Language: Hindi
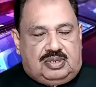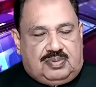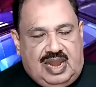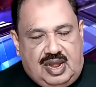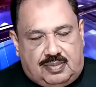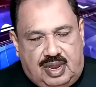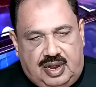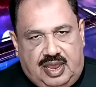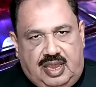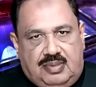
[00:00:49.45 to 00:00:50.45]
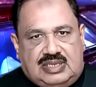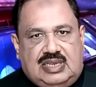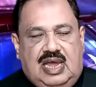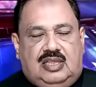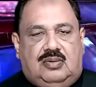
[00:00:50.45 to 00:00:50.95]

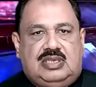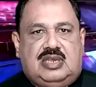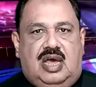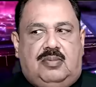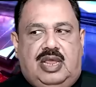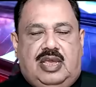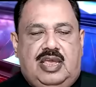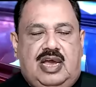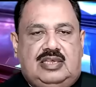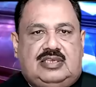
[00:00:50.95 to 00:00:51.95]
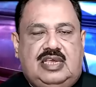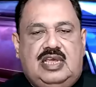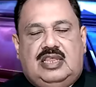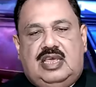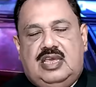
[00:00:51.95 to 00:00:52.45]
सैदी
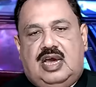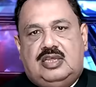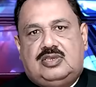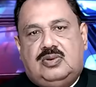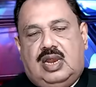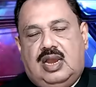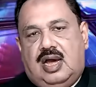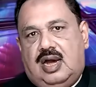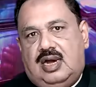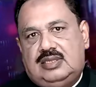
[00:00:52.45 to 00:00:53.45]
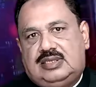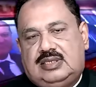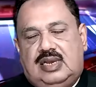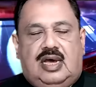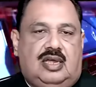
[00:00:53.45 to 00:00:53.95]
या रसूल अल्लाह
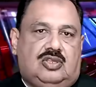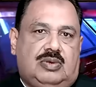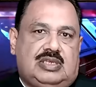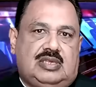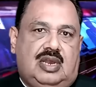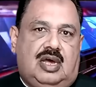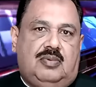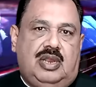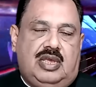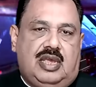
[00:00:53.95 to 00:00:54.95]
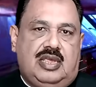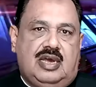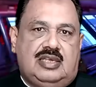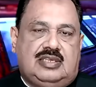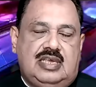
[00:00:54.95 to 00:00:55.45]
सलात वसलाम
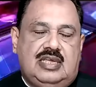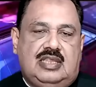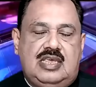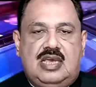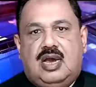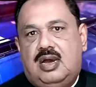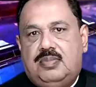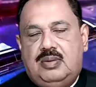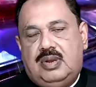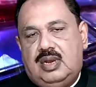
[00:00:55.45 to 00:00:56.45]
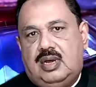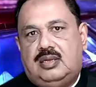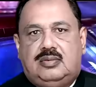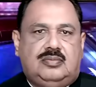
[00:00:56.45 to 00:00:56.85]
या सैदी या हबीब अल्लाह